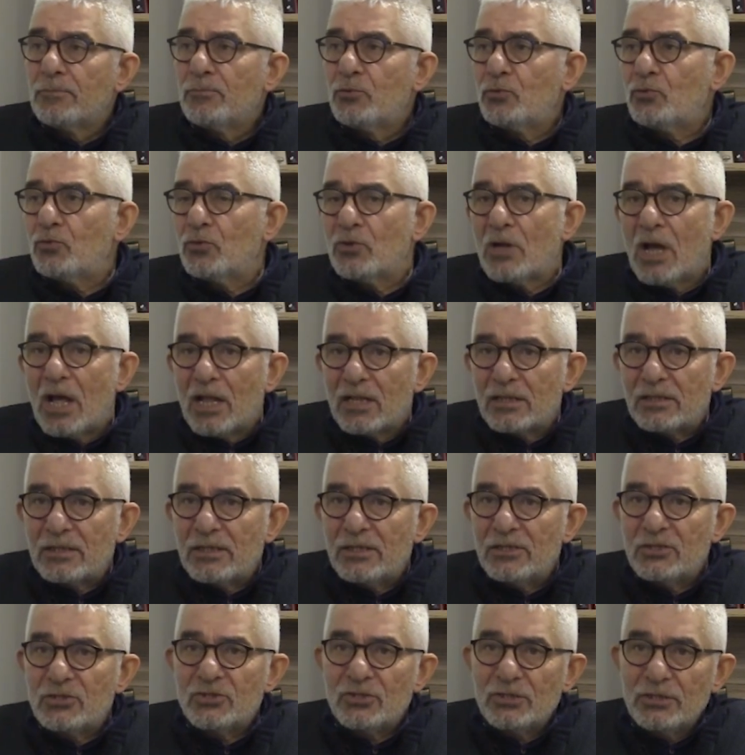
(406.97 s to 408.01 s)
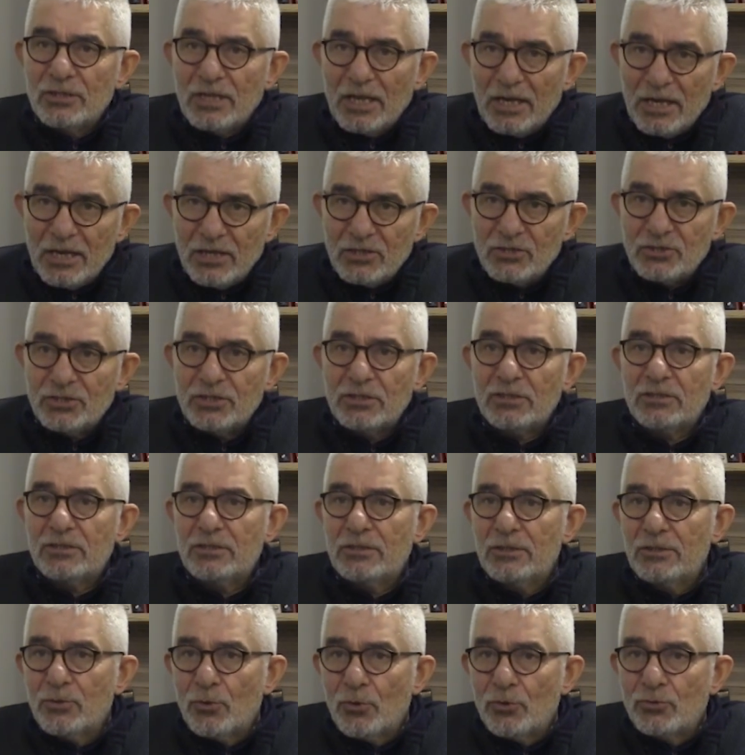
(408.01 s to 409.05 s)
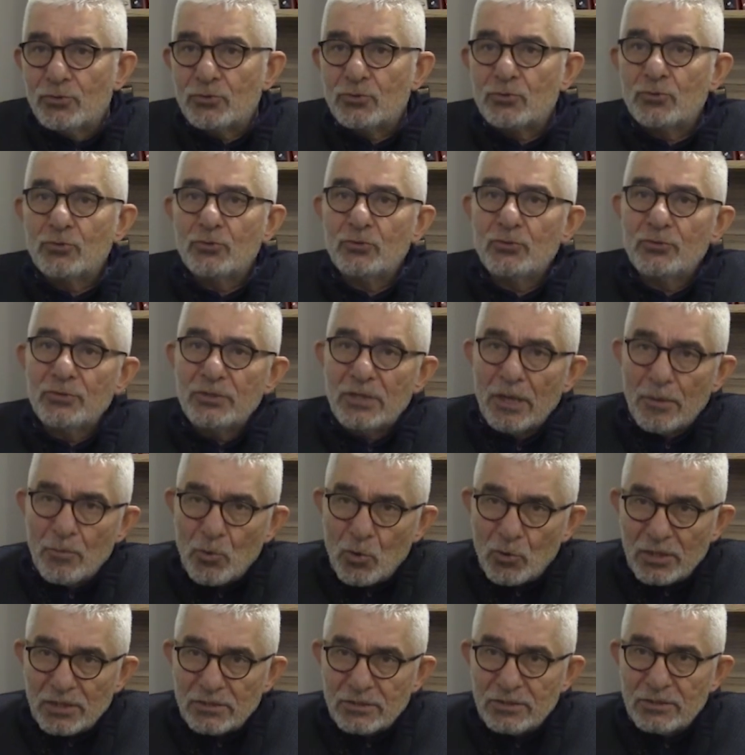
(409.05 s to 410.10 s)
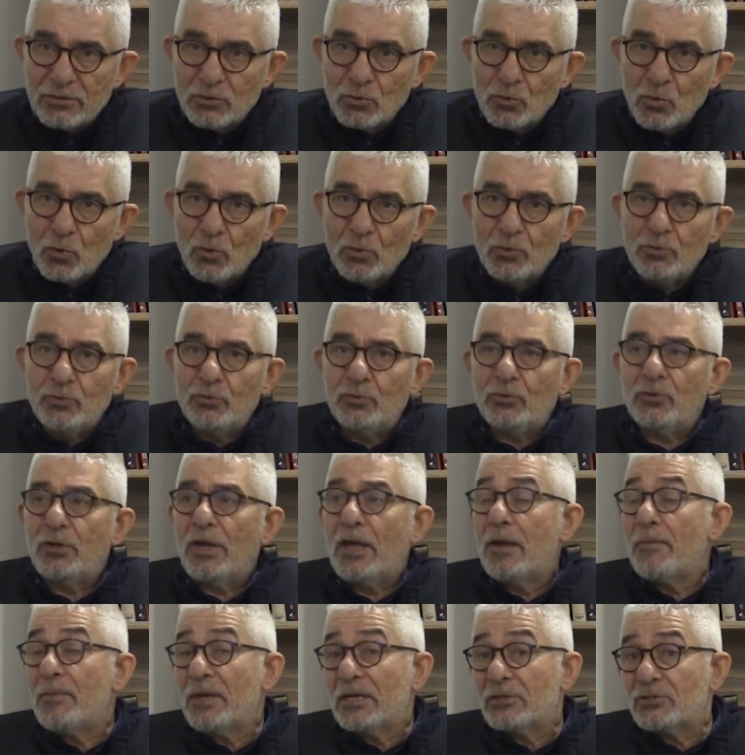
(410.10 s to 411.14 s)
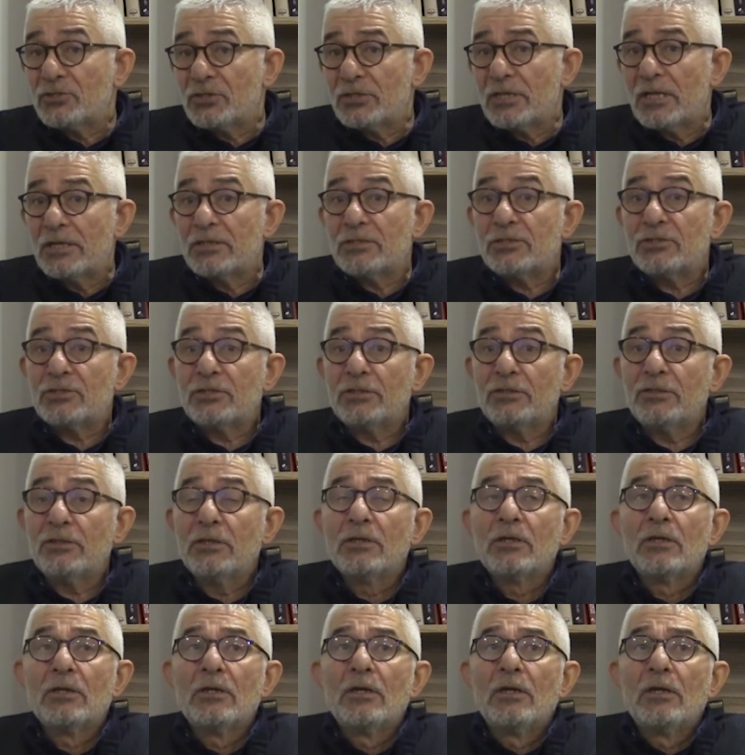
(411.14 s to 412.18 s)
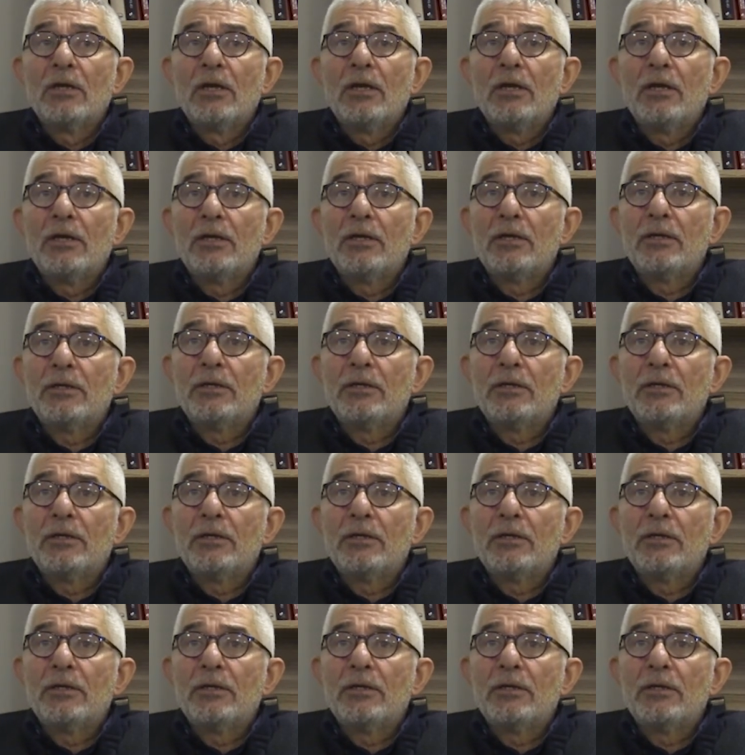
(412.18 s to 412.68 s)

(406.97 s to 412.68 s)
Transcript: bütün halklar için eşitliğin, özgürlüğün, demokrasinin olduğu, emekçiler için e,